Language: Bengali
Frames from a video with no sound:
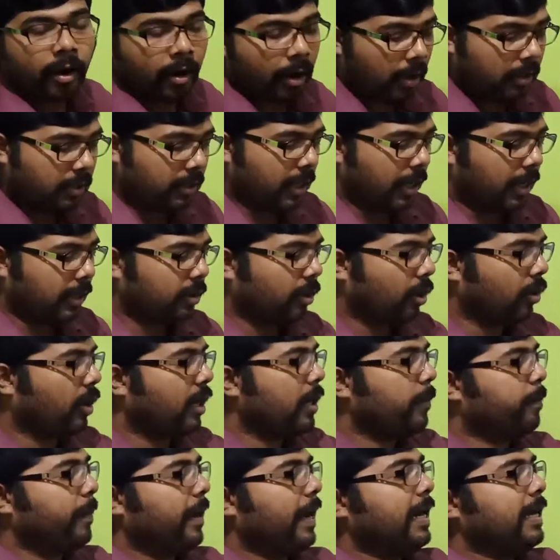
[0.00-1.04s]
অর্থাৎ ধরো
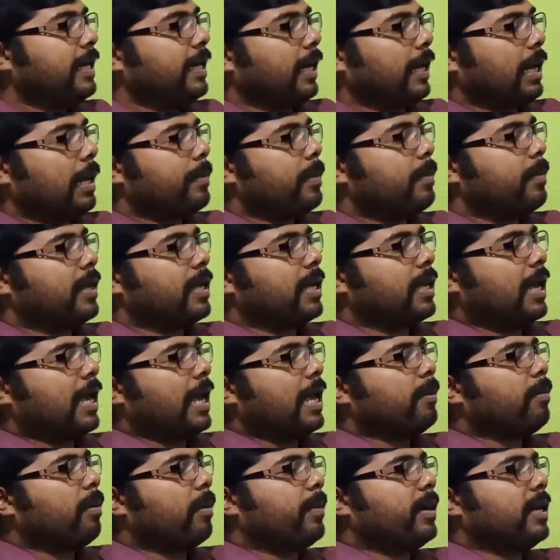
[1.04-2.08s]
এই পেনটাকে আমি
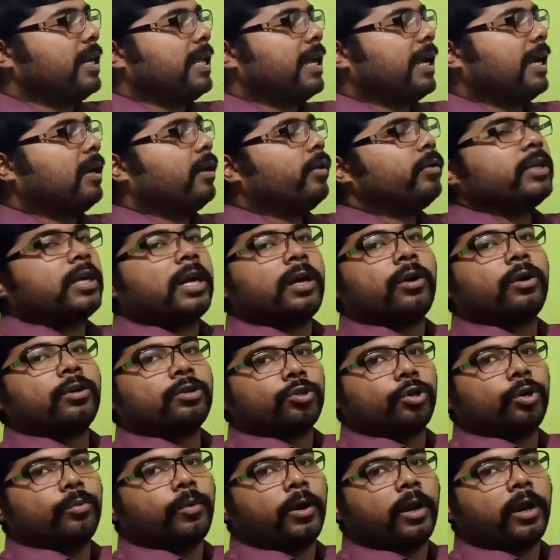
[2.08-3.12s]
এইভাবে নিয়ে গেলেও যা
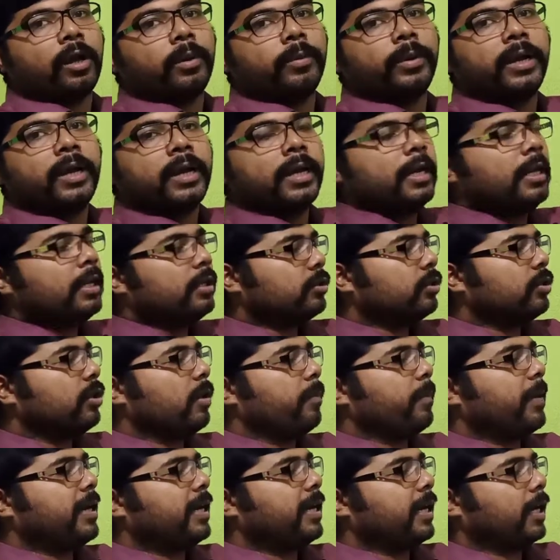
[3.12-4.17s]
ঘর্ষণ বল হবে কিন্তু
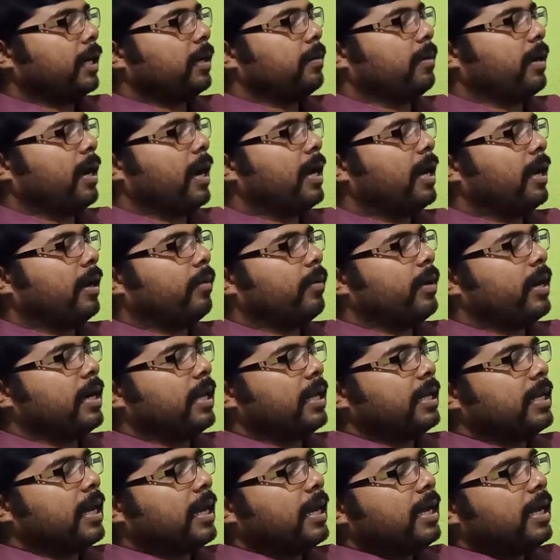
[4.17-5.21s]
এই পেনটাকে আমি খাড়া করে
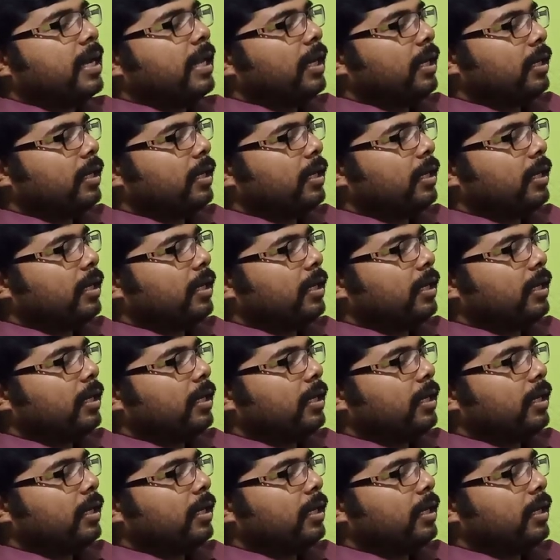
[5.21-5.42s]
নিয়ে যাই